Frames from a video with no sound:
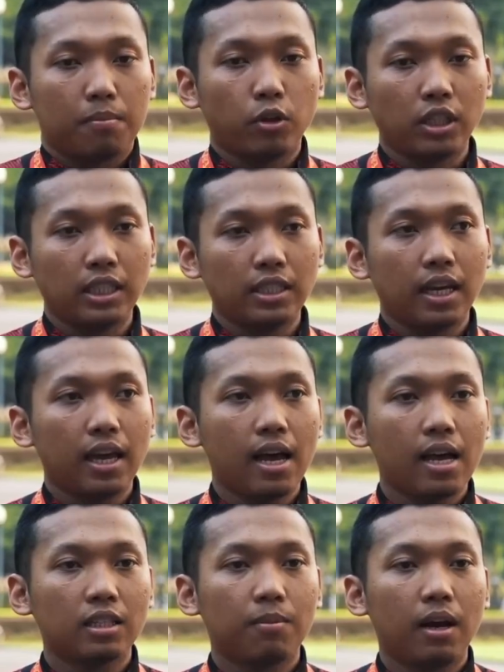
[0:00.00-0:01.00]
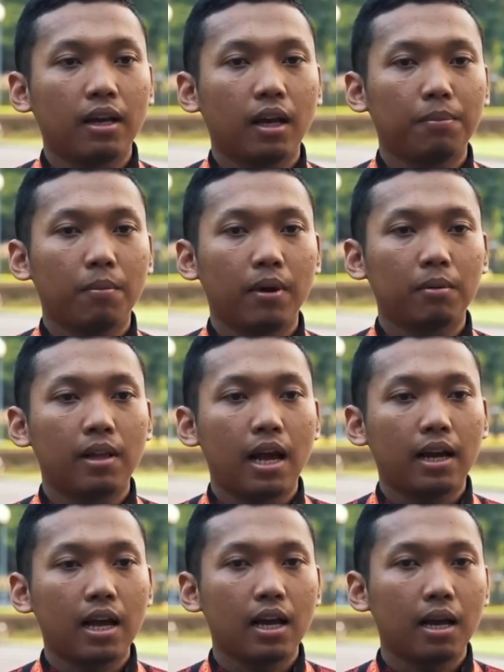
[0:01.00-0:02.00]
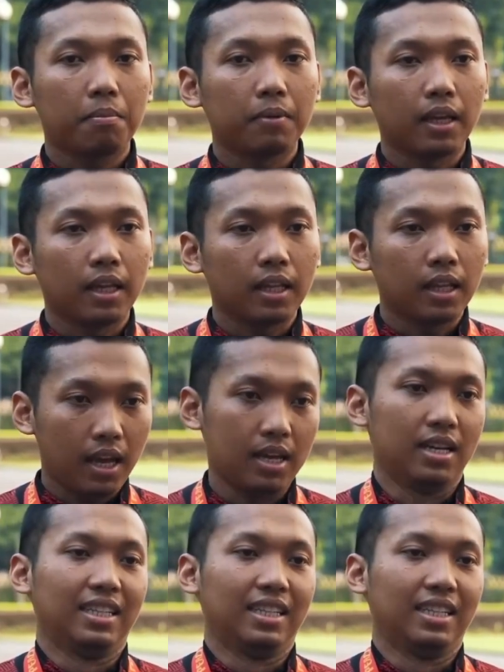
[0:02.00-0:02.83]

posisi saya sebagai pemain belakang kaptennya.